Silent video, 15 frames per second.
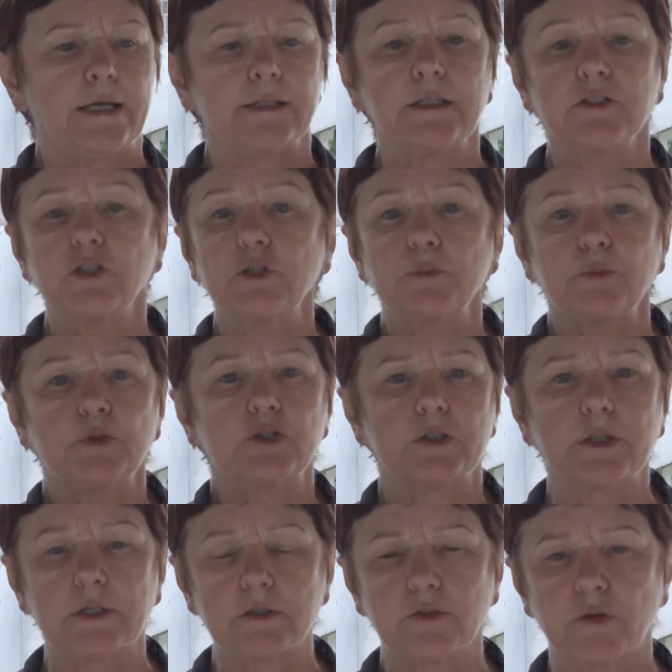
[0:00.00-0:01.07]
que tipo de
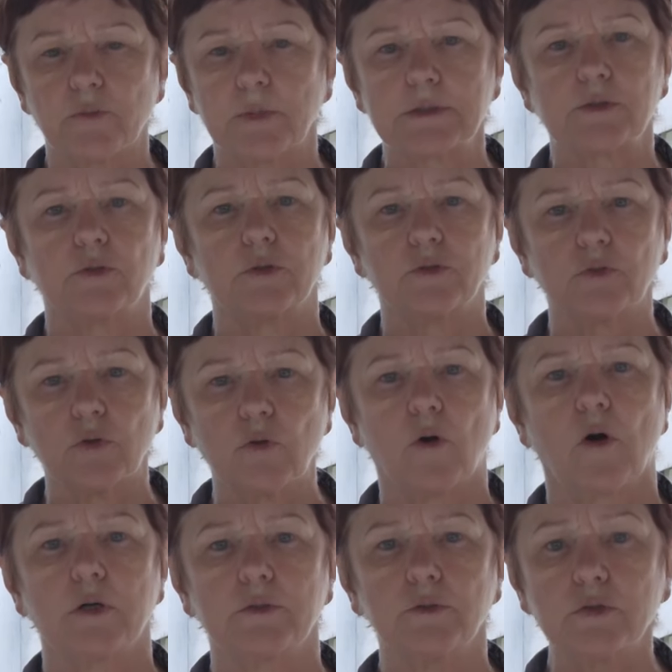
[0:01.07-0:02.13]
transformações
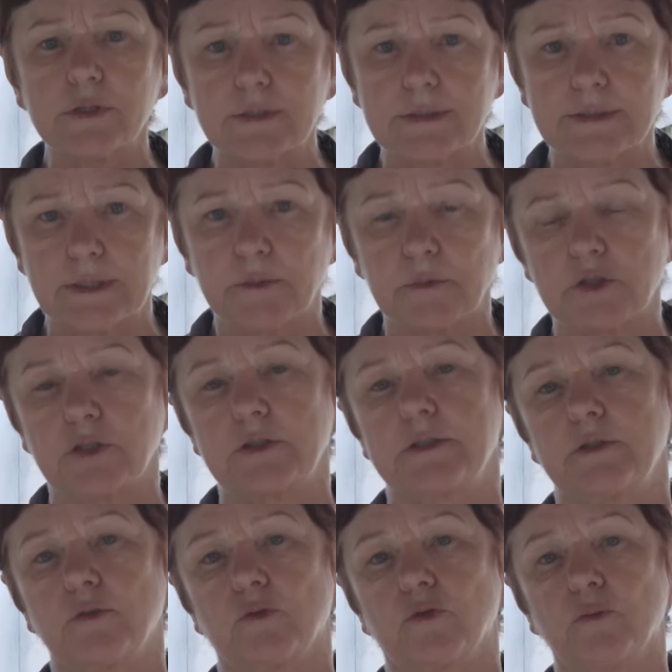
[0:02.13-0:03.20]
ocorrem nos sistemas de
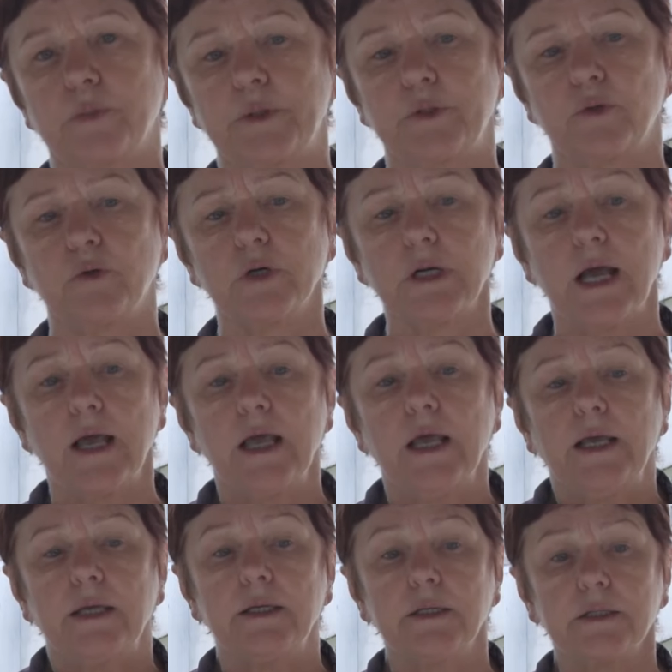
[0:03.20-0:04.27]
ensino superior
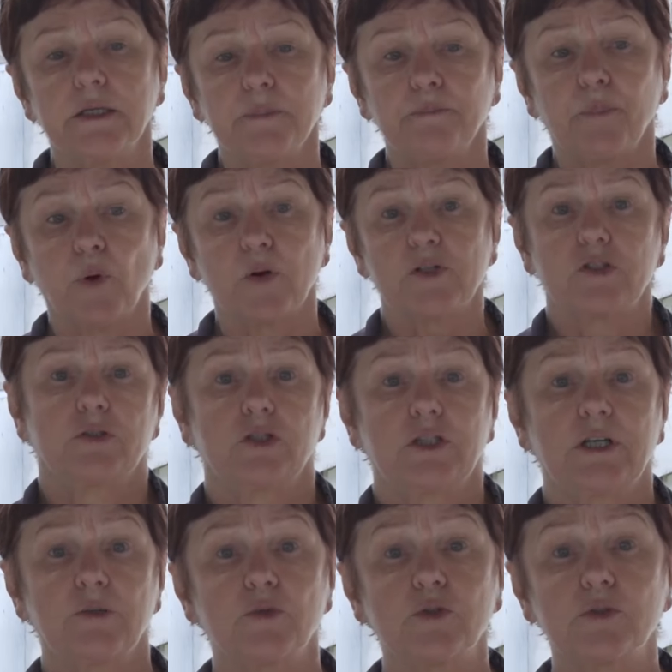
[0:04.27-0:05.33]
e que podem,
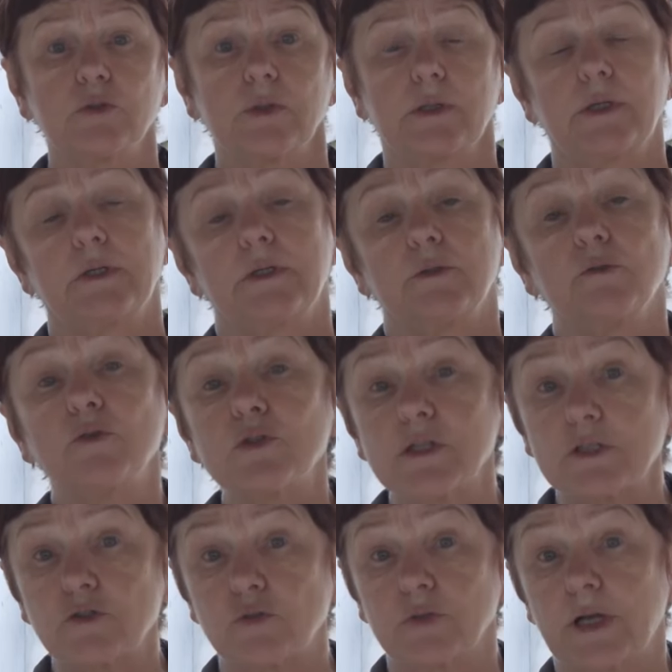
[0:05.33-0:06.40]
digamos, eh, nos
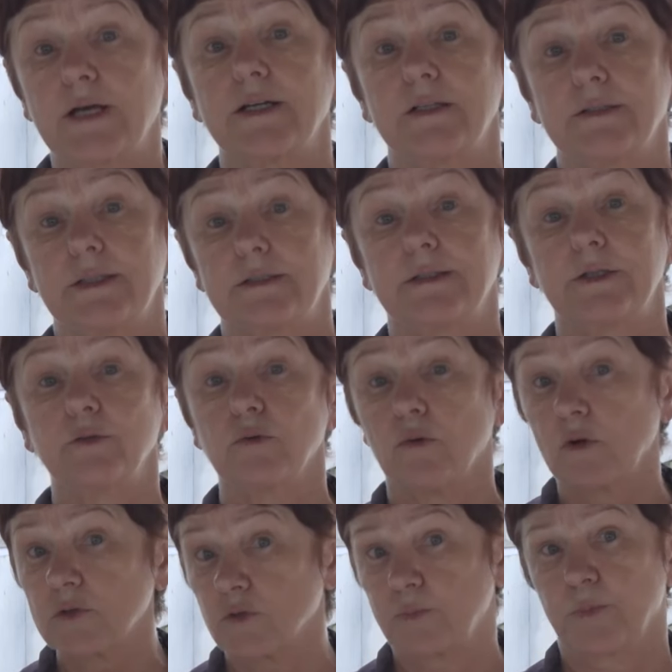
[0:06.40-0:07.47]
ajudar a entender o
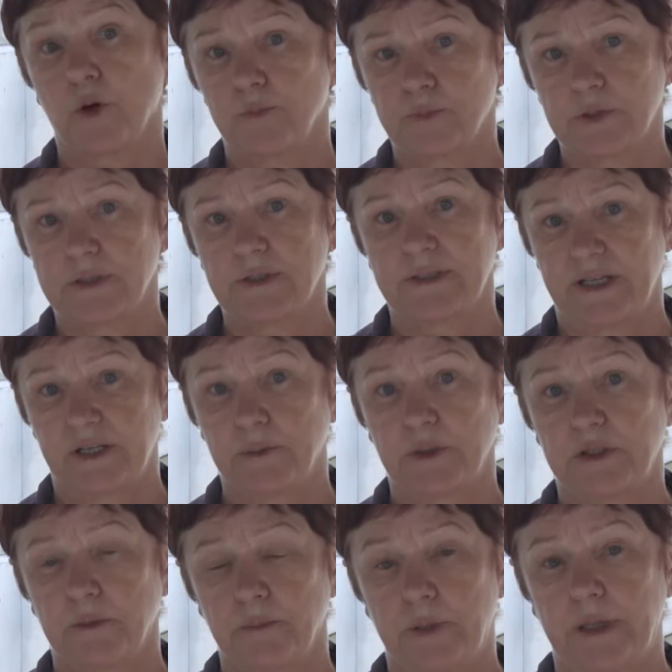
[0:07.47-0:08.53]
nosso próprio sistema
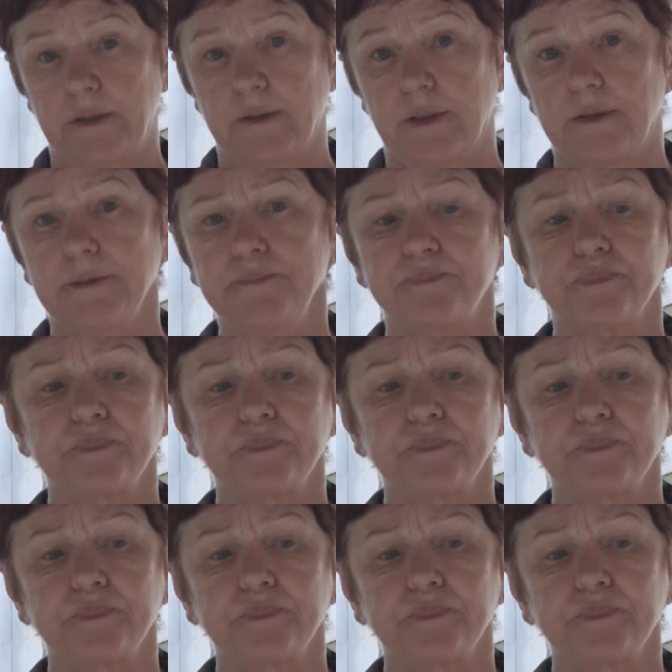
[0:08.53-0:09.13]
também. Né?